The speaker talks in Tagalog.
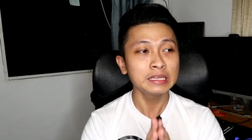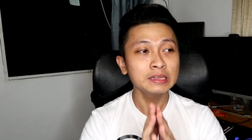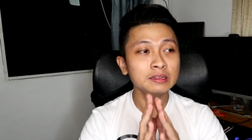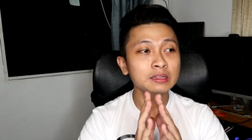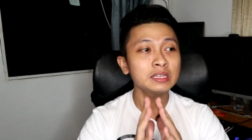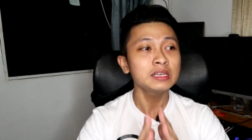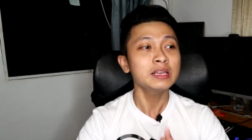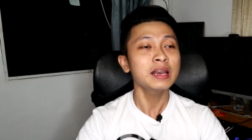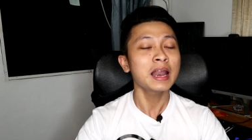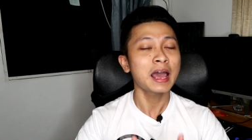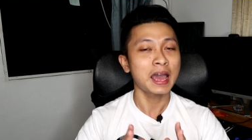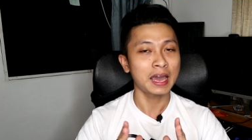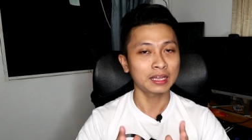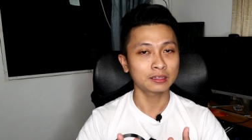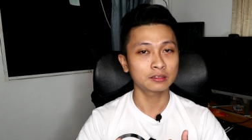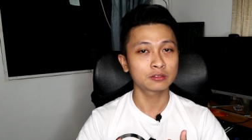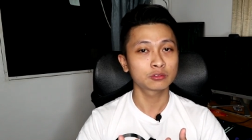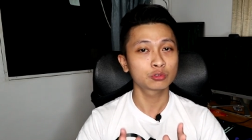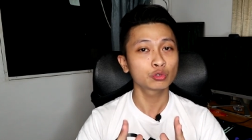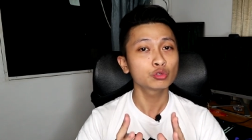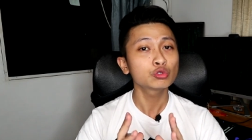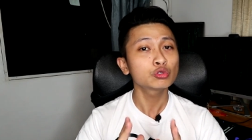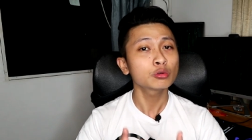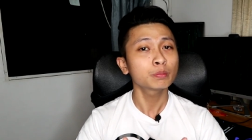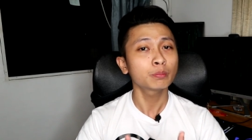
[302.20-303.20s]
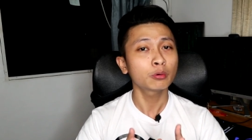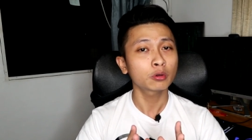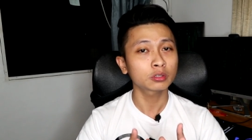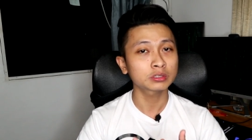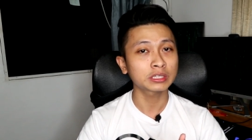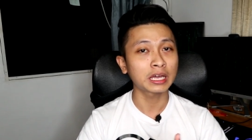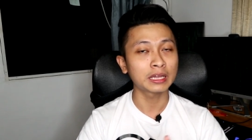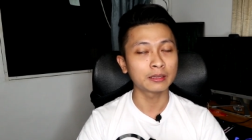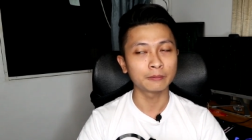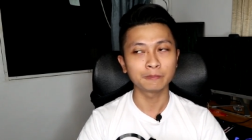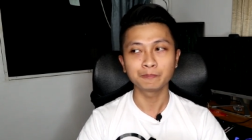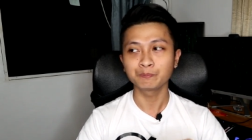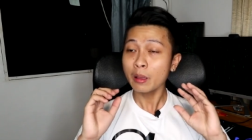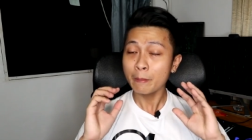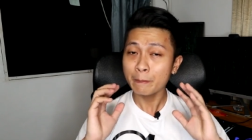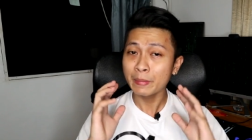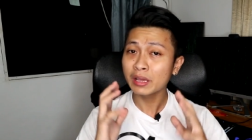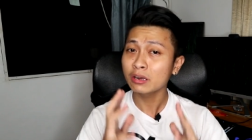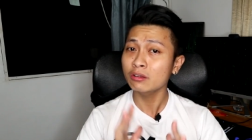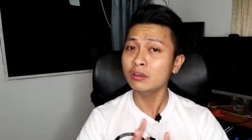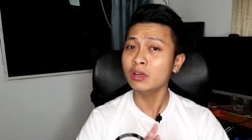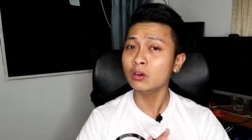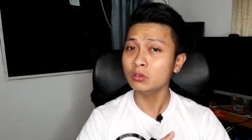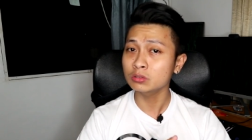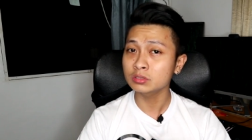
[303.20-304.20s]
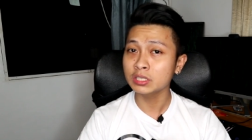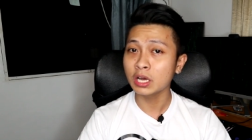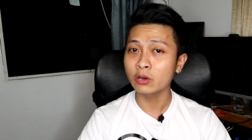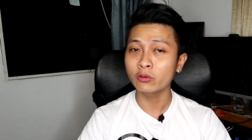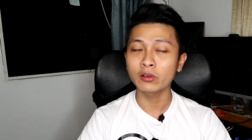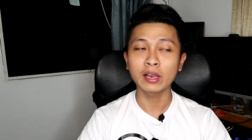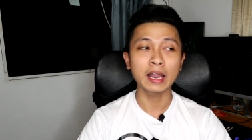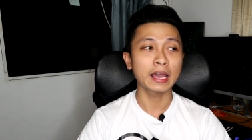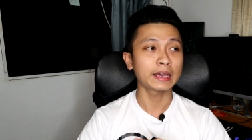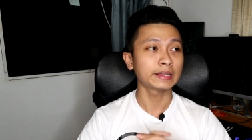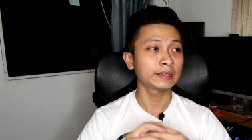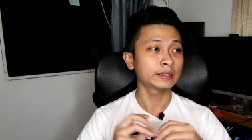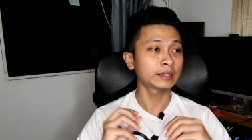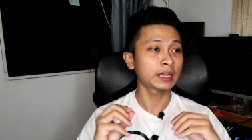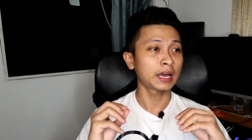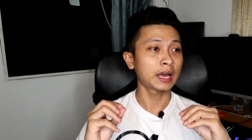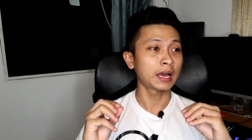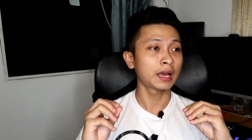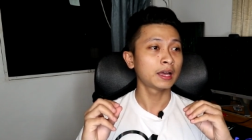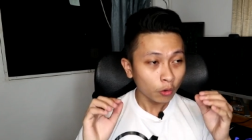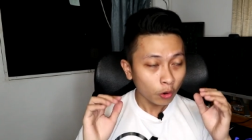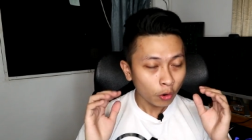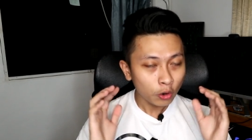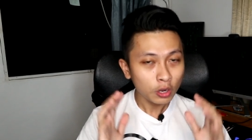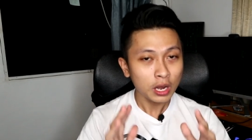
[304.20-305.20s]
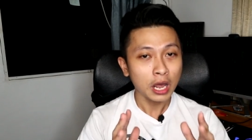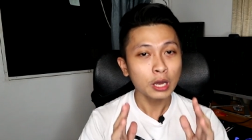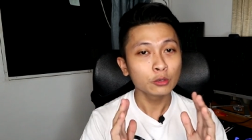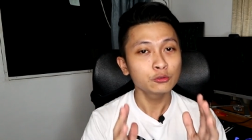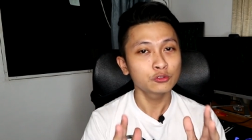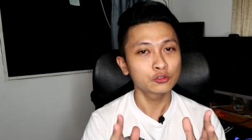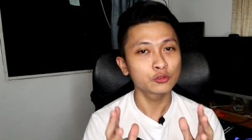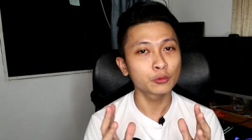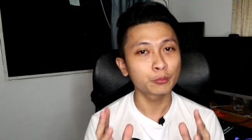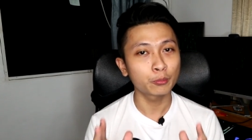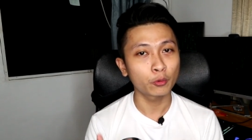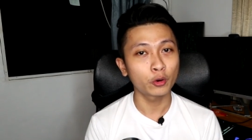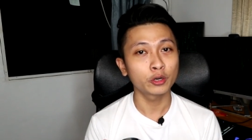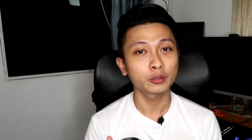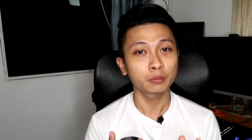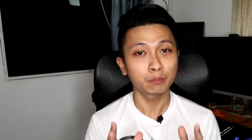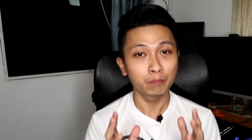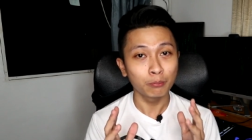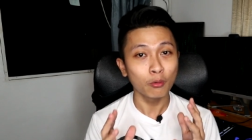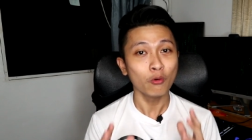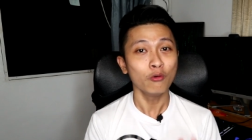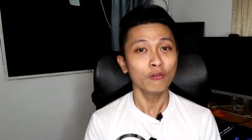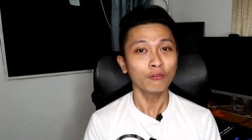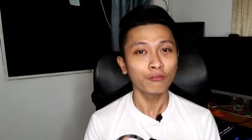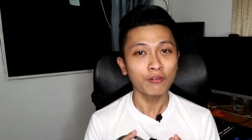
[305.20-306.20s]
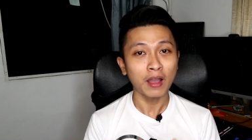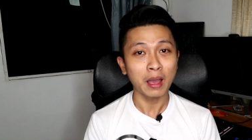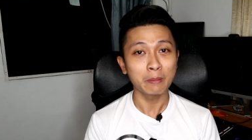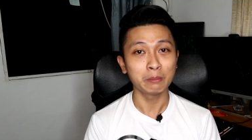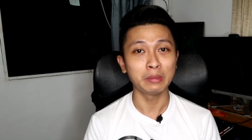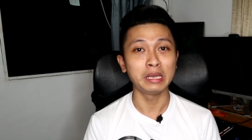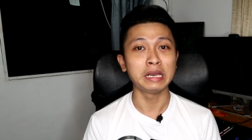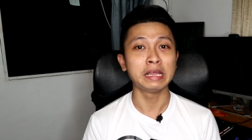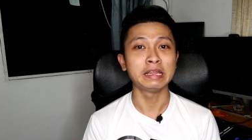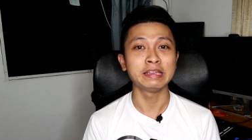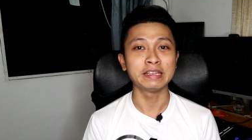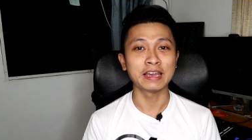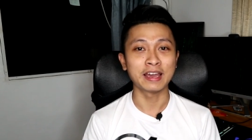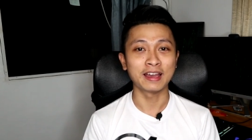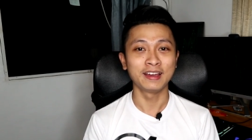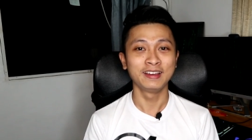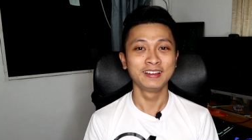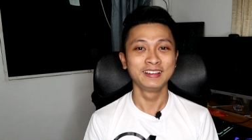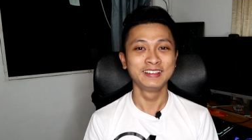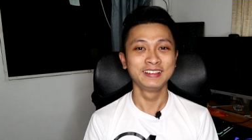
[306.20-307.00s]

hindi lahat susuportan. Meron akong downline na all-out support buong family niya